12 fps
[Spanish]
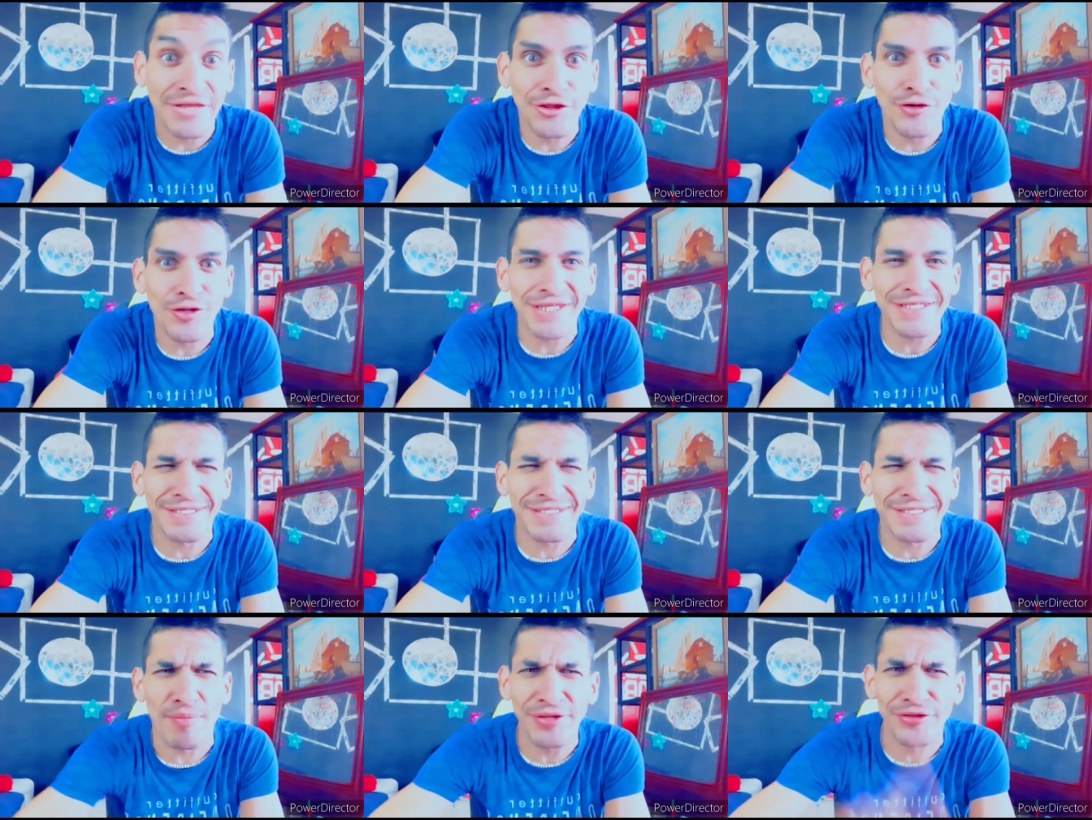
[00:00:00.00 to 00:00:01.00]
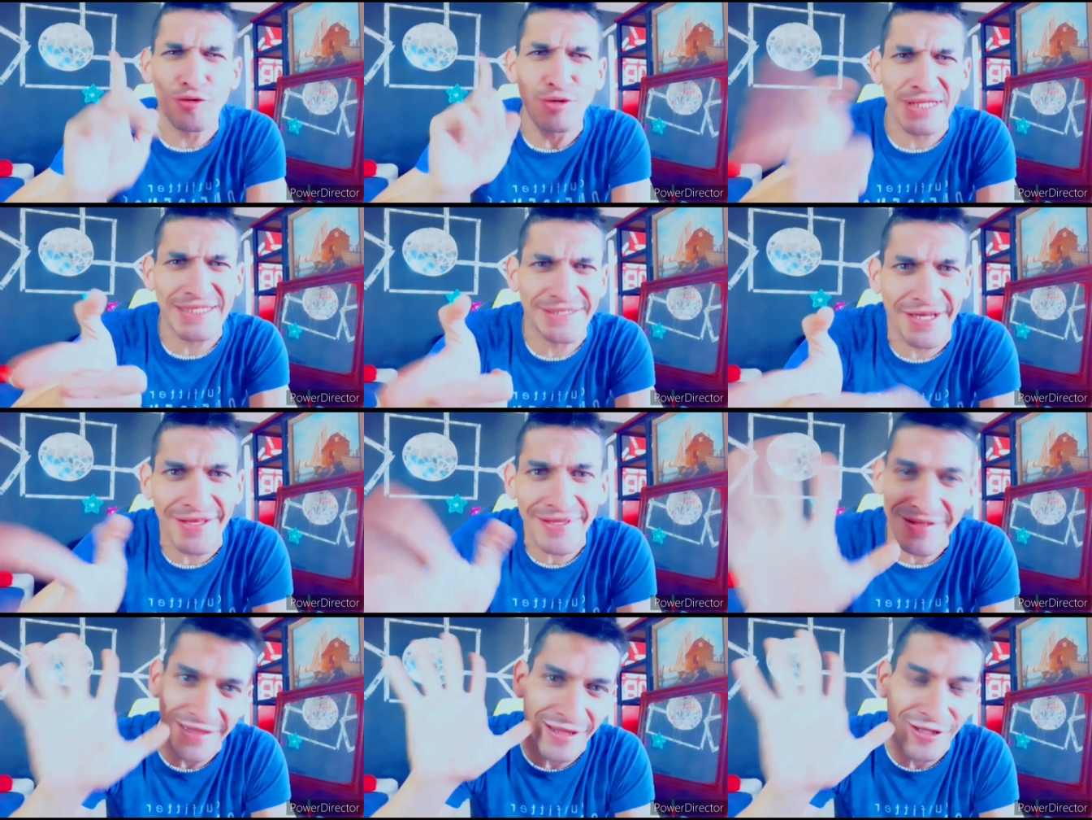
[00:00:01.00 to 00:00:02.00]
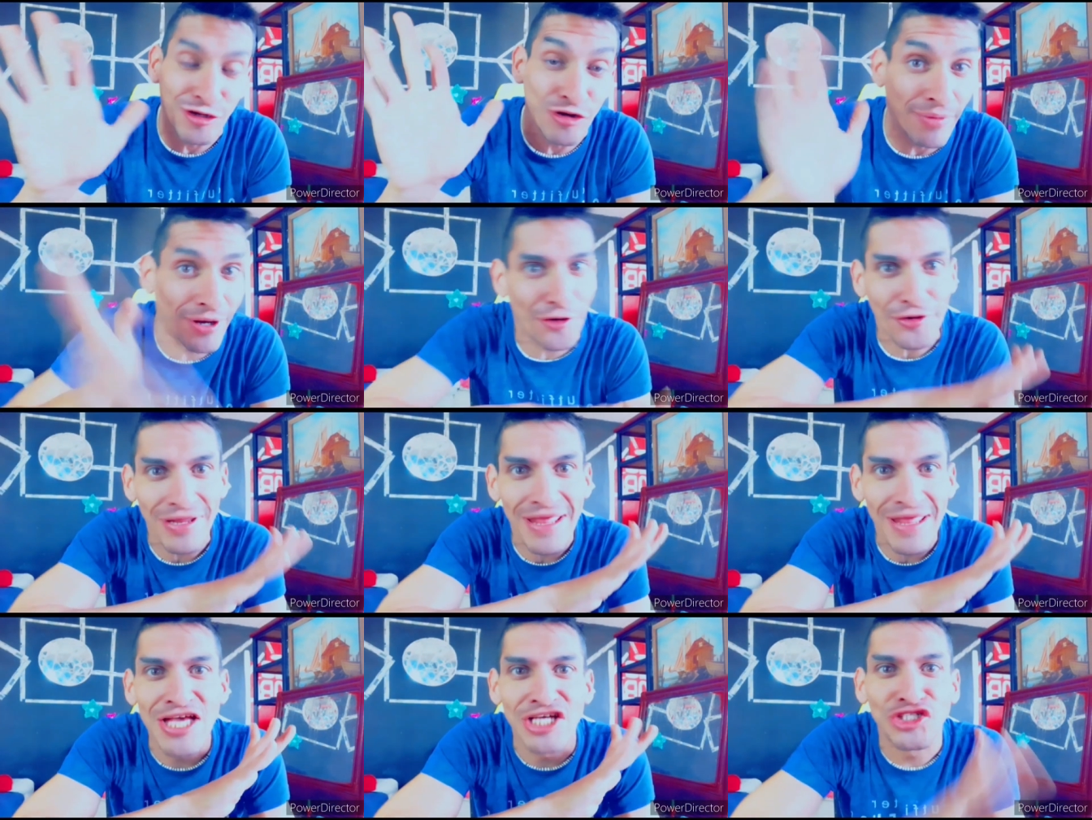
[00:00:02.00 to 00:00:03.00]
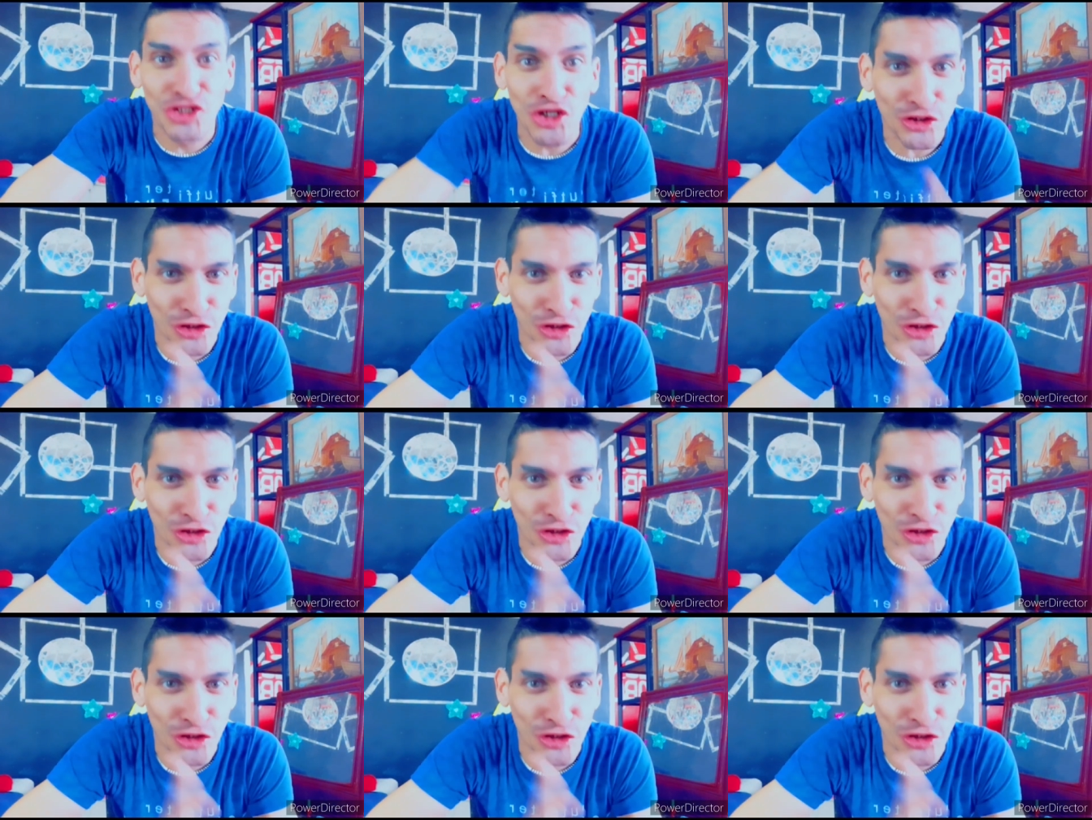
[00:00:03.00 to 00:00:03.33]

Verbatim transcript: viendo en este momento. Buenas tardes, te deseo lo mejor. Yo